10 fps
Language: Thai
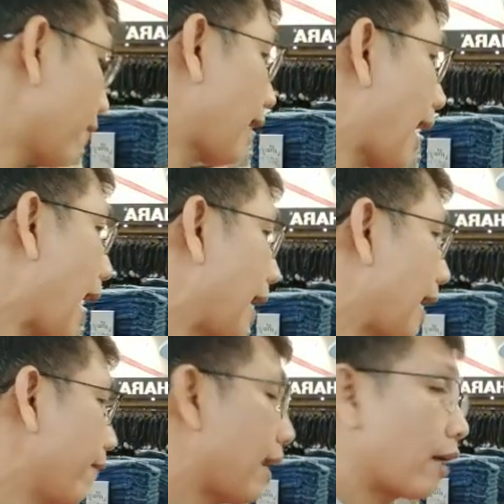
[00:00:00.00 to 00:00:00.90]
ราคา
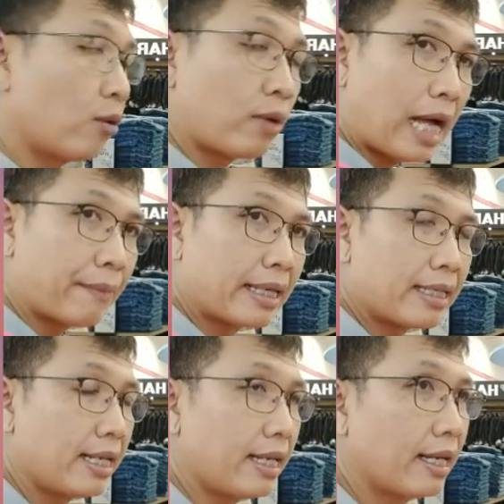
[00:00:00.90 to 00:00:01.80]
นะฮะเวลาคุณลูกค้ามา
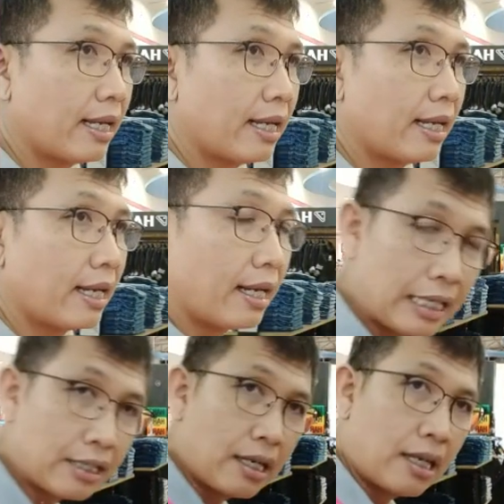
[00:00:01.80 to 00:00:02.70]
ที่
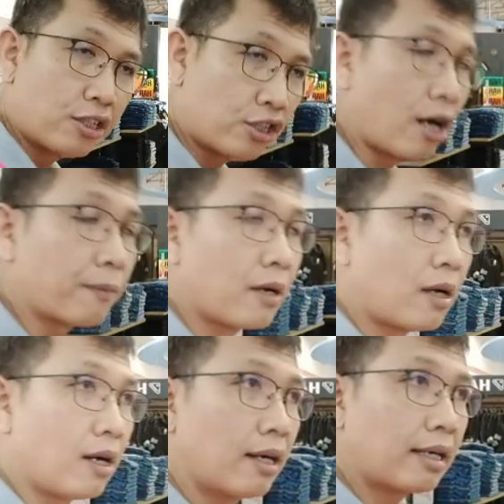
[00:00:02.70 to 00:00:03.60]
ช็อปข
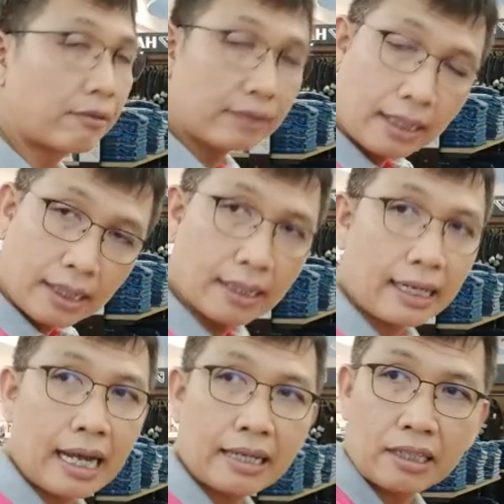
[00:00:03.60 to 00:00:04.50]
องเคาน์เตอร์
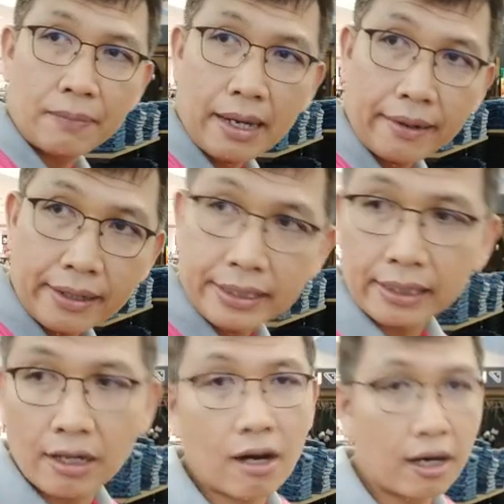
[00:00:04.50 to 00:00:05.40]
นะเสื้อผ้าลิขสิ
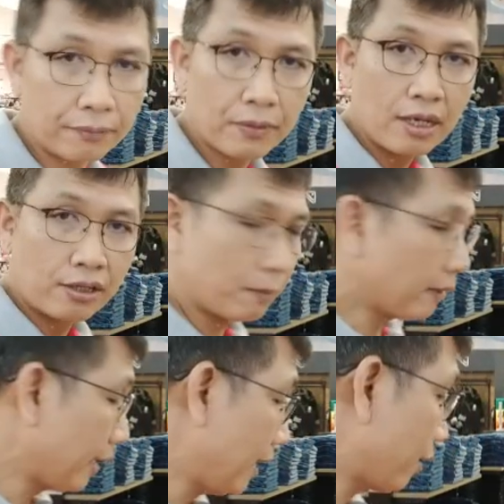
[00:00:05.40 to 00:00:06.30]
ทธิ์ของซูเป
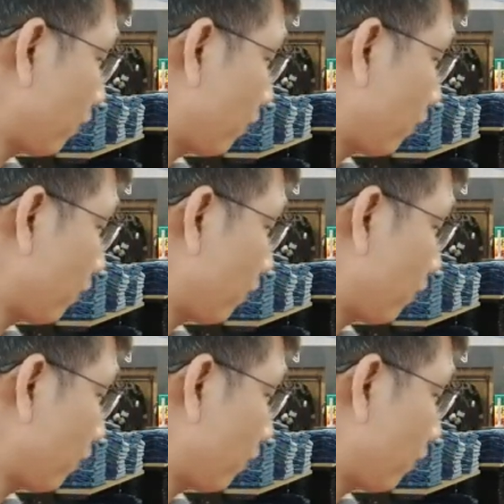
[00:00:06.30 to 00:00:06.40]
อร์ทีตรง